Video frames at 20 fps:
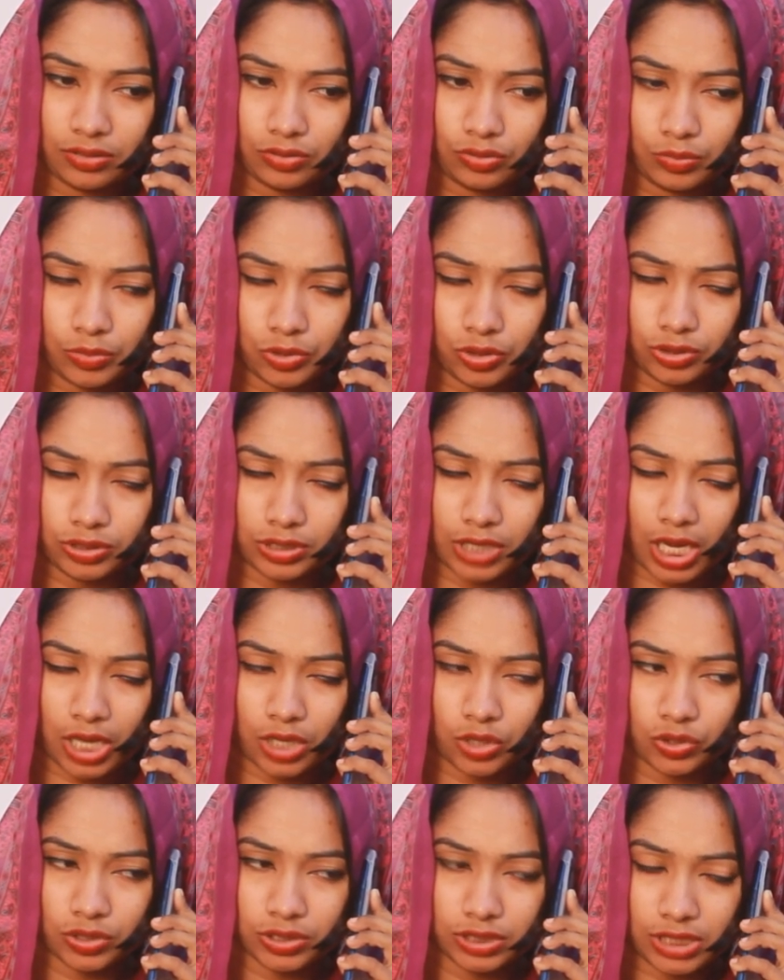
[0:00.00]
তুমি তো
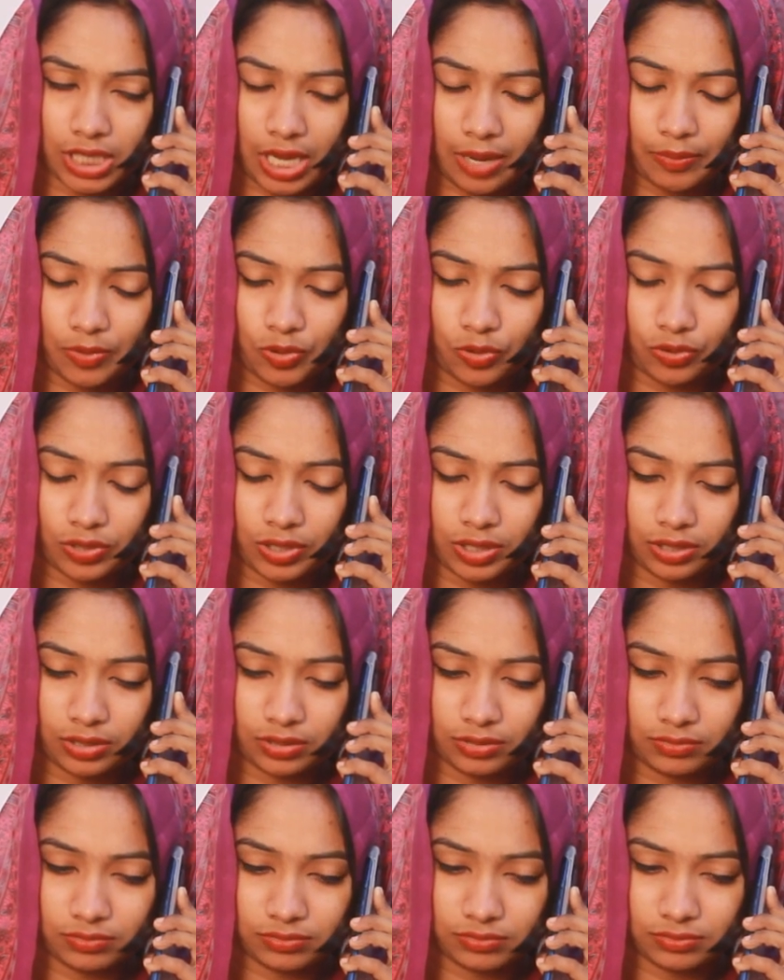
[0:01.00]
জানোই যে আমি ওরে
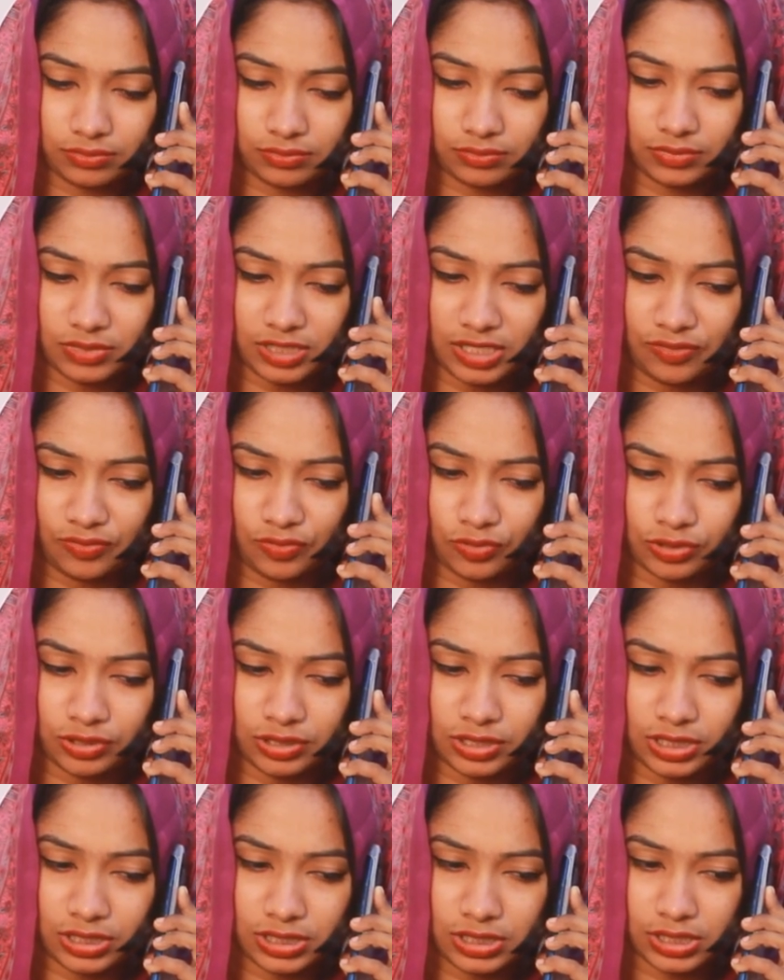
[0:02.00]
ডিভোর্স
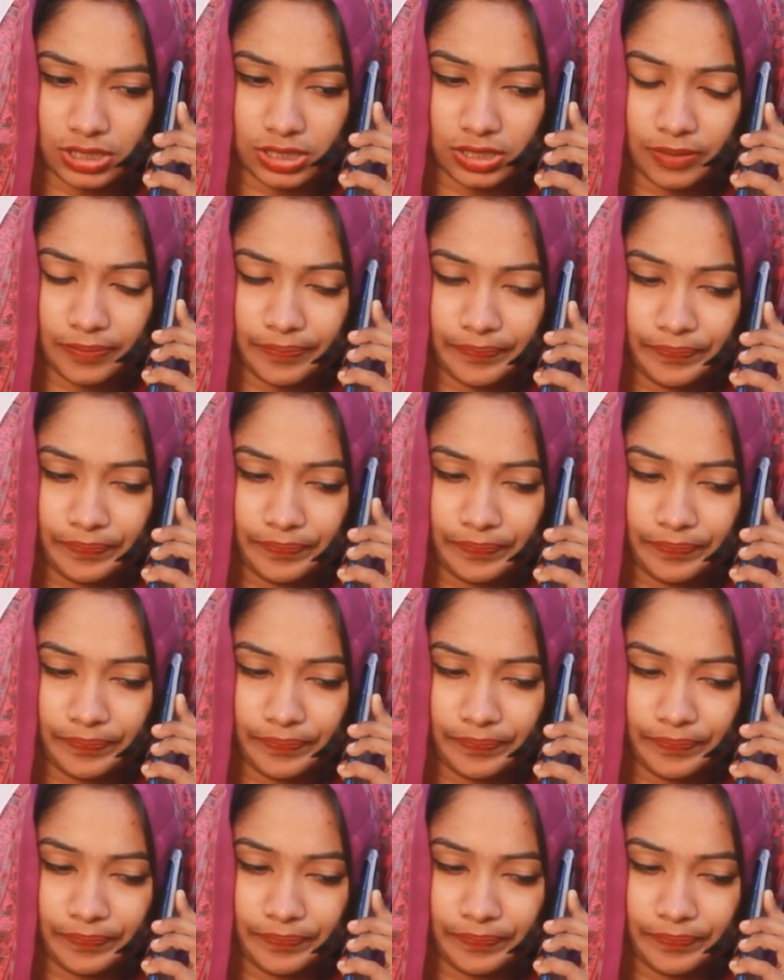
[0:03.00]
দিছি